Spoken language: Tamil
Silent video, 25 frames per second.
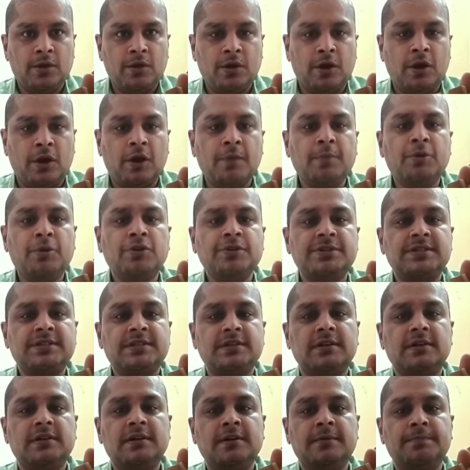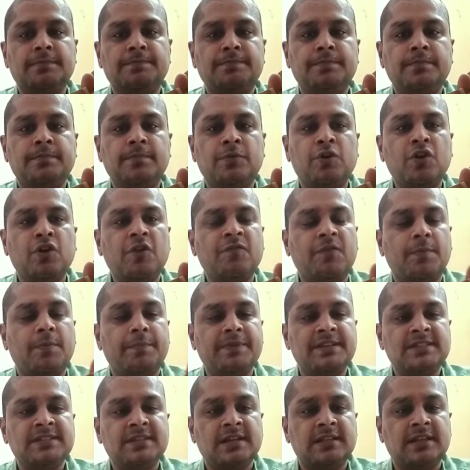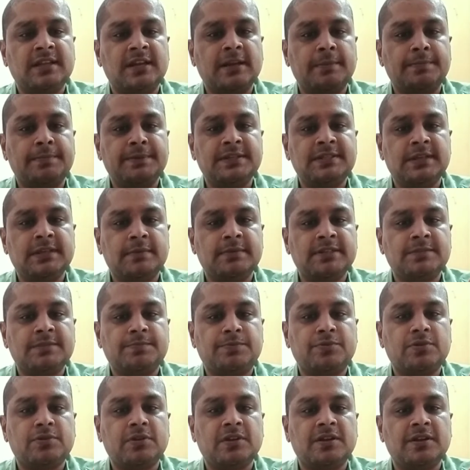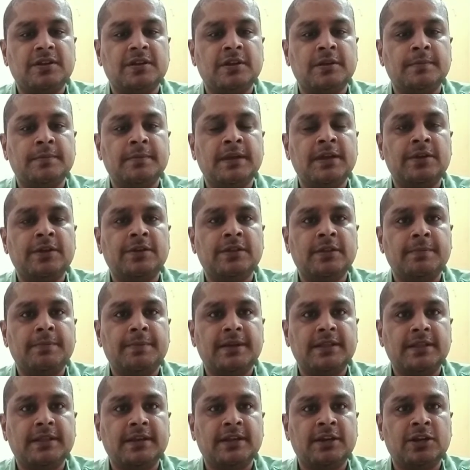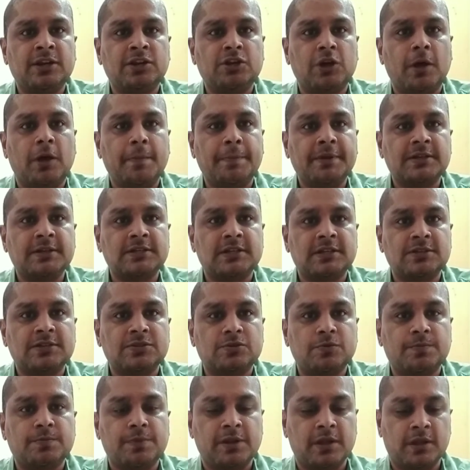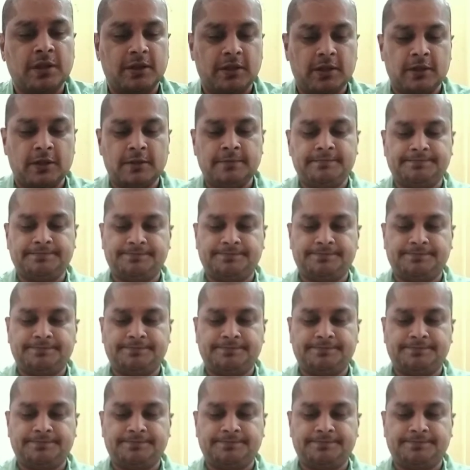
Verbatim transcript: ஆல்மோஸ்ட் மோர் ஆஃப் அ பீஸா தானே பீஸா பீஸ் போட்டிருக்காங்க மேலே வந்து பார்த்தீங்கன்னா டாப்பிங்ஸ்லாம் சூப்பராக இருக்குது